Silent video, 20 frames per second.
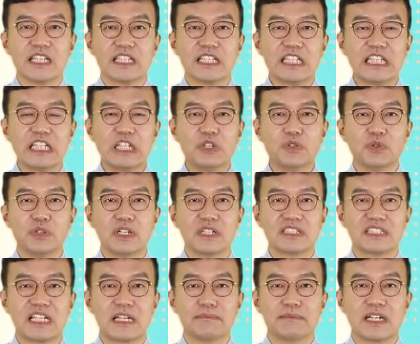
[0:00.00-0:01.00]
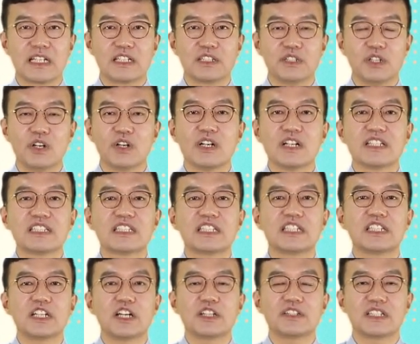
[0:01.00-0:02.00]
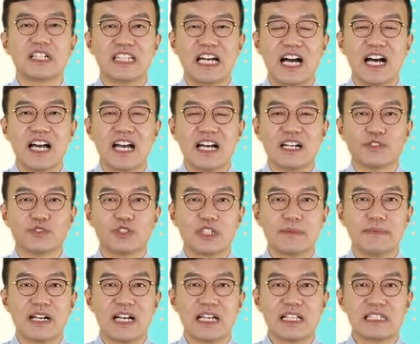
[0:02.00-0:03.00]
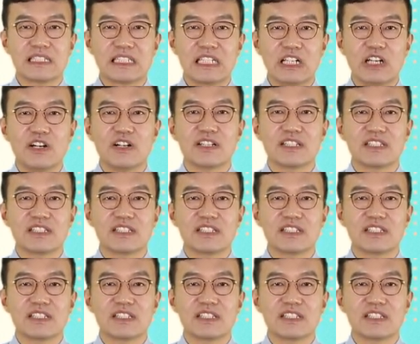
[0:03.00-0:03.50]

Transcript: 이루어지단 말은요, 실현되다. 우리말 한자